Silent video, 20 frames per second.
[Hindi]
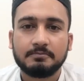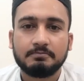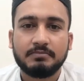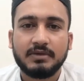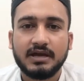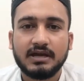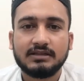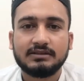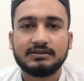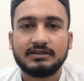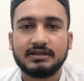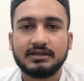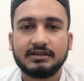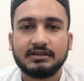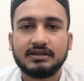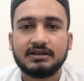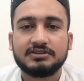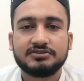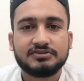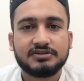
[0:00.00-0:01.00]
बैल
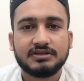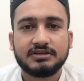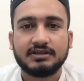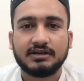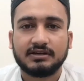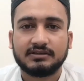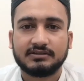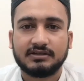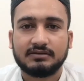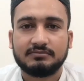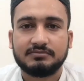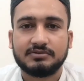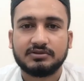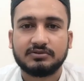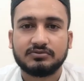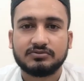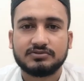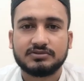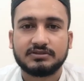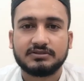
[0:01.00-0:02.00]
देखना इसकी क्या ताबीर
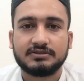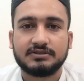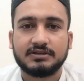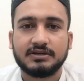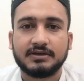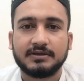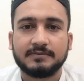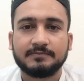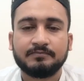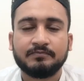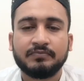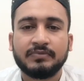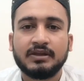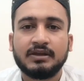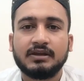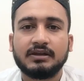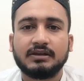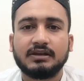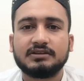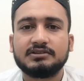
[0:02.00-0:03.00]
हो सकती है
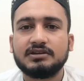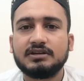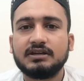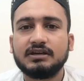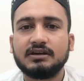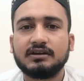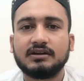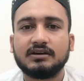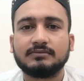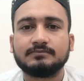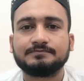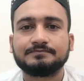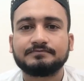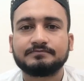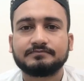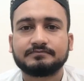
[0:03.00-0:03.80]
नाजीन कराम